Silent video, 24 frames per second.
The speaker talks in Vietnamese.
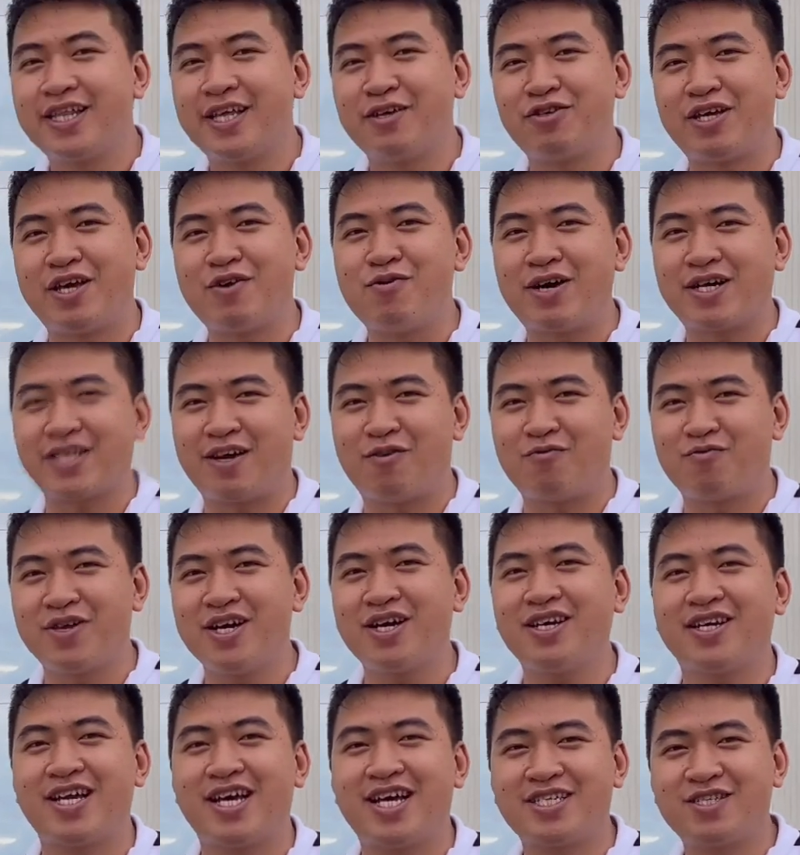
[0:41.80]
Cái tiêu chí quan trọng
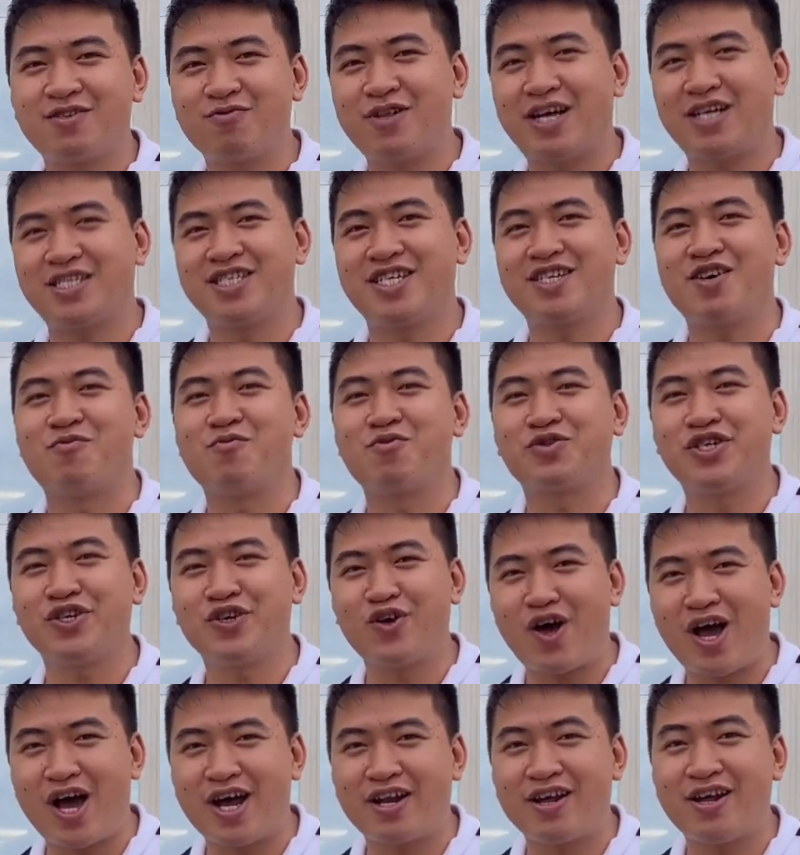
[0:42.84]
nhất để chúng ta sử dụng một
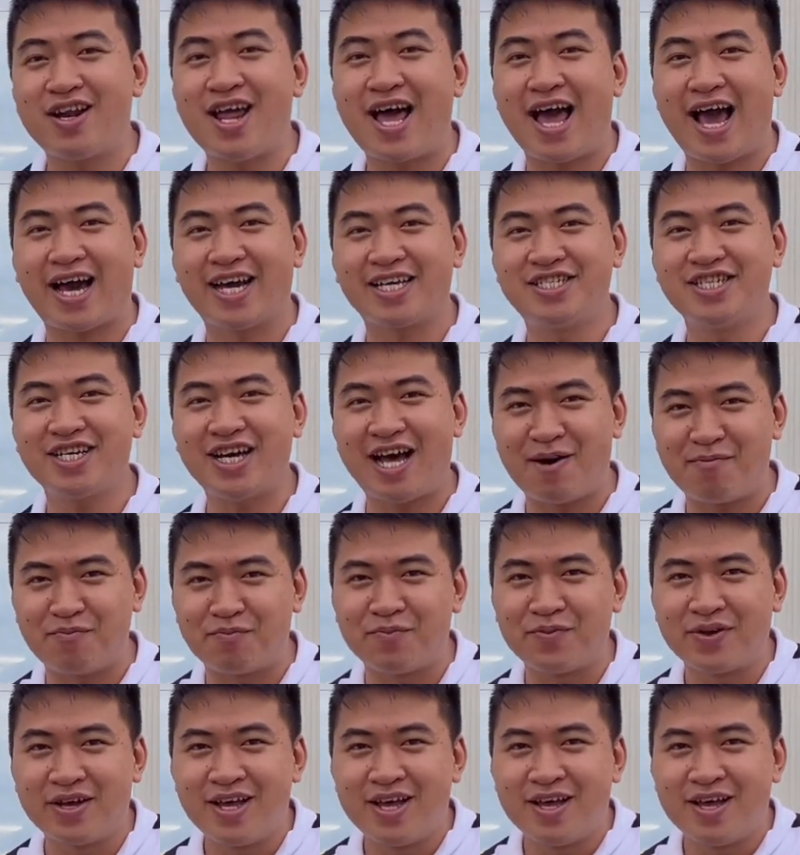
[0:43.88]
chiếc loa đó là cái chất âm.